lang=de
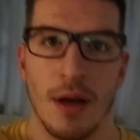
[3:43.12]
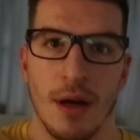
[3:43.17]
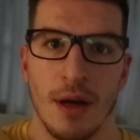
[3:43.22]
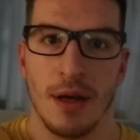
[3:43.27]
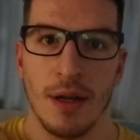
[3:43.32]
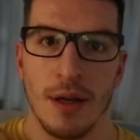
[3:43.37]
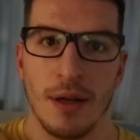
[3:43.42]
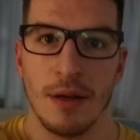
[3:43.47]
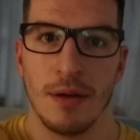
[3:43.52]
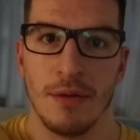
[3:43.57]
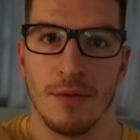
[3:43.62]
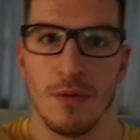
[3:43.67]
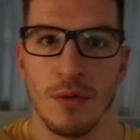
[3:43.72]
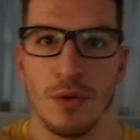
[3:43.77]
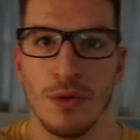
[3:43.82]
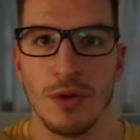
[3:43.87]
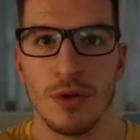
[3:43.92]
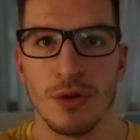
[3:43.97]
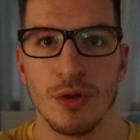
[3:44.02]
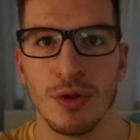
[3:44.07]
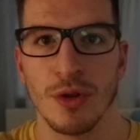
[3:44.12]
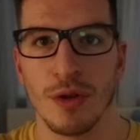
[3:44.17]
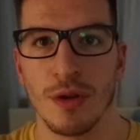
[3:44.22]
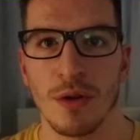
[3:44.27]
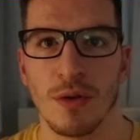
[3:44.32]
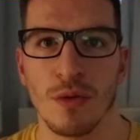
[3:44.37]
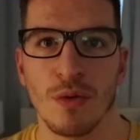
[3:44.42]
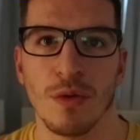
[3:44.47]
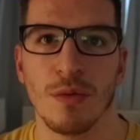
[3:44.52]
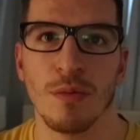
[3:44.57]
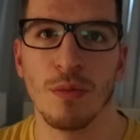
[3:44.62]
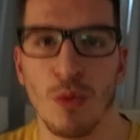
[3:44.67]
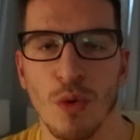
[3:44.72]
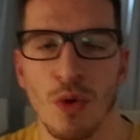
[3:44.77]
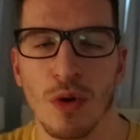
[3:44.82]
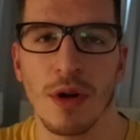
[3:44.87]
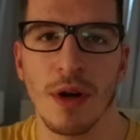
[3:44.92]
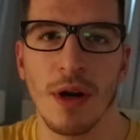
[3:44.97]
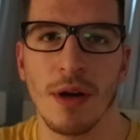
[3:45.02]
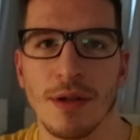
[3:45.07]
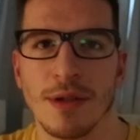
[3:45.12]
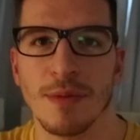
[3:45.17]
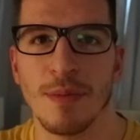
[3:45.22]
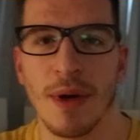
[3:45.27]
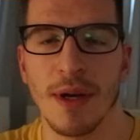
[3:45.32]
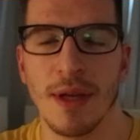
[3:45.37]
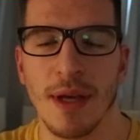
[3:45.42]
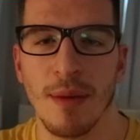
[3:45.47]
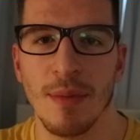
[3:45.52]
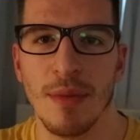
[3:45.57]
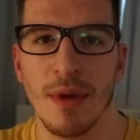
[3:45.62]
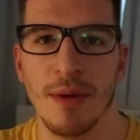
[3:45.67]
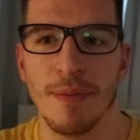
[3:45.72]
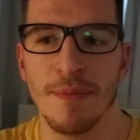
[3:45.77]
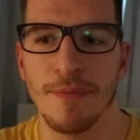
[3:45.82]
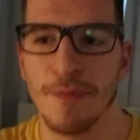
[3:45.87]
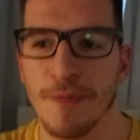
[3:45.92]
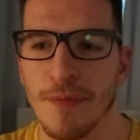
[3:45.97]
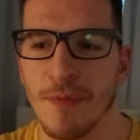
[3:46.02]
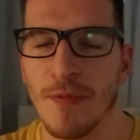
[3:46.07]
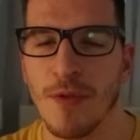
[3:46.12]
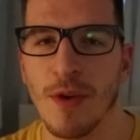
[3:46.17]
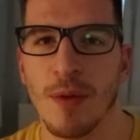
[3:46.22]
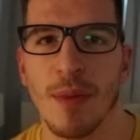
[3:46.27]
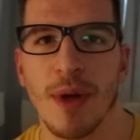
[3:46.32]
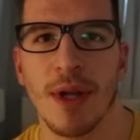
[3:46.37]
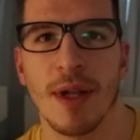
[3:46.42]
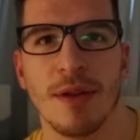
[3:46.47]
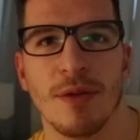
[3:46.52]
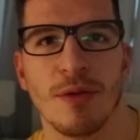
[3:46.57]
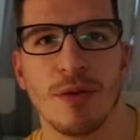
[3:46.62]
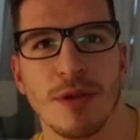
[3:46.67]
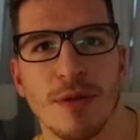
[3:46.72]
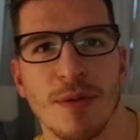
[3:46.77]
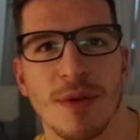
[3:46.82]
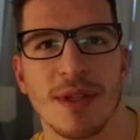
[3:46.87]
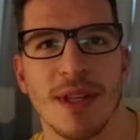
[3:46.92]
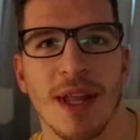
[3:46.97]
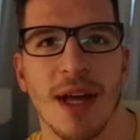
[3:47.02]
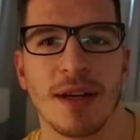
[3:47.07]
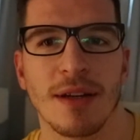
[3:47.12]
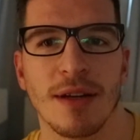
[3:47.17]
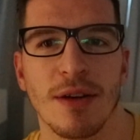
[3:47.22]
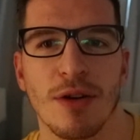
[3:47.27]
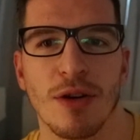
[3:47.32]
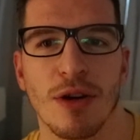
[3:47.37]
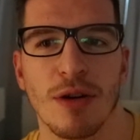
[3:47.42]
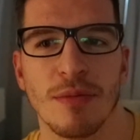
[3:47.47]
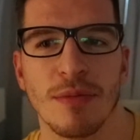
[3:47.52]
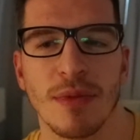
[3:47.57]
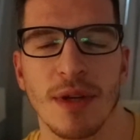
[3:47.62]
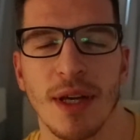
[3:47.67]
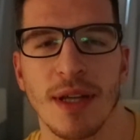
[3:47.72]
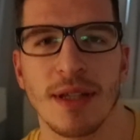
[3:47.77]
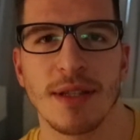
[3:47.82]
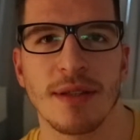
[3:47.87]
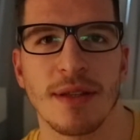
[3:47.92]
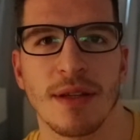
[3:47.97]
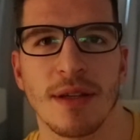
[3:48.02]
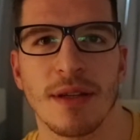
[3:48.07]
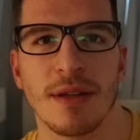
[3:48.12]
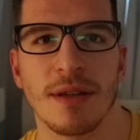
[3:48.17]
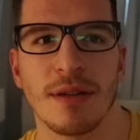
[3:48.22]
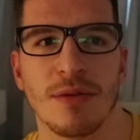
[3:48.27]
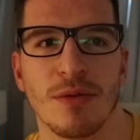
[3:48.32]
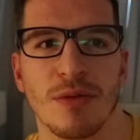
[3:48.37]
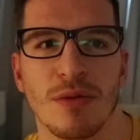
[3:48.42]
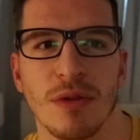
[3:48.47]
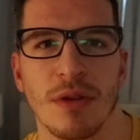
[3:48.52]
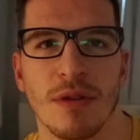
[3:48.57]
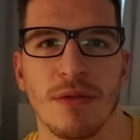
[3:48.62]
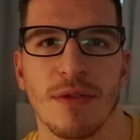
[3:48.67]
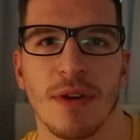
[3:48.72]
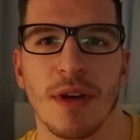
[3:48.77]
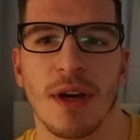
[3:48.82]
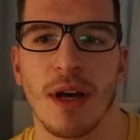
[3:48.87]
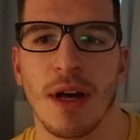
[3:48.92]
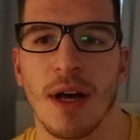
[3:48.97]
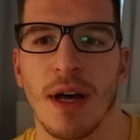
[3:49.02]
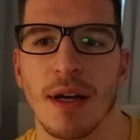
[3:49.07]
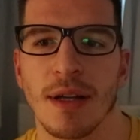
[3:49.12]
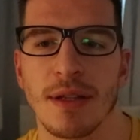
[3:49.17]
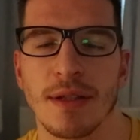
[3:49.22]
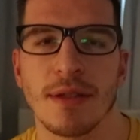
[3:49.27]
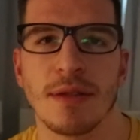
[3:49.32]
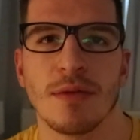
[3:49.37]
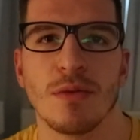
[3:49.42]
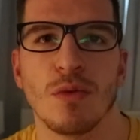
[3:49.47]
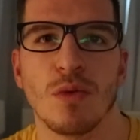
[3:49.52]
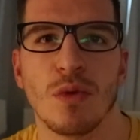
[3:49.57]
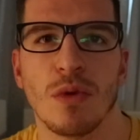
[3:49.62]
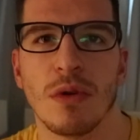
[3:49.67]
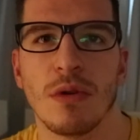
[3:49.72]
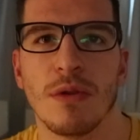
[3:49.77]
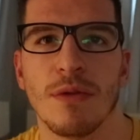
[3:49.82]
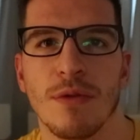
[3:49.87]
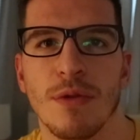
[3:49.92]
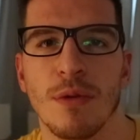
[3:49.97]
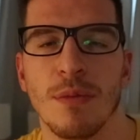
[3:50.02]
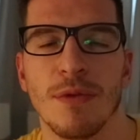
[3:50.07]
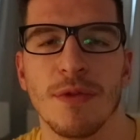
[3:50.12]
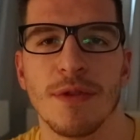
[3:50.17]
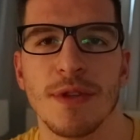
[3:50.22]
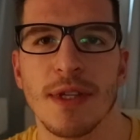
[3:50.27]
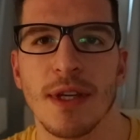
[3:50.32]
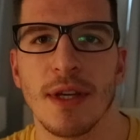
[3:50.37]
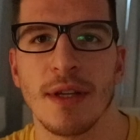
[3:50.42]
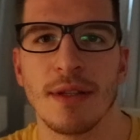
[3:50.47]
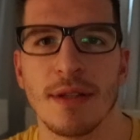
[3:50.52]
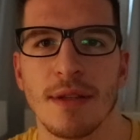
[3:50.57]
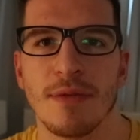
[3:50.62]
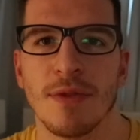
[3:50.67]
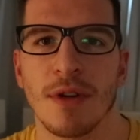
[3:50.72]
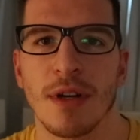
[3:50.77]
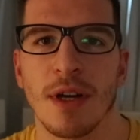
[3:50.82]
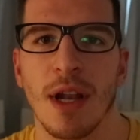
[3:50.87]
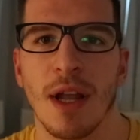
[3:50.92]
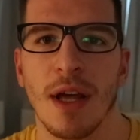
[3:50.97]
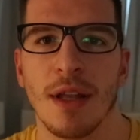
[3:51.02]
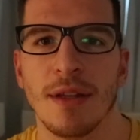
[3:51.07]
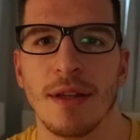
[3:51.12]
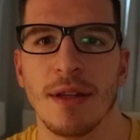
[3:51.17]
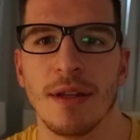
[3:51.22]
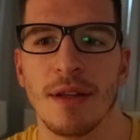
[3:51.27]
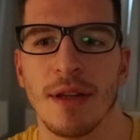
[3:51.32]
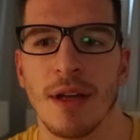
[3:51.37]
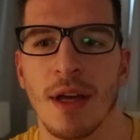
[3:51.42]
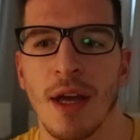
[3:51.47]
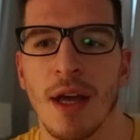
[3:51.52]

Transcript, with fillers: Einen wunderschönen guten Morgen aus Miami. Wir melden uns, wir sind angekommen. Gestern ungefähr 18.15 Uhr sind wir gelandet.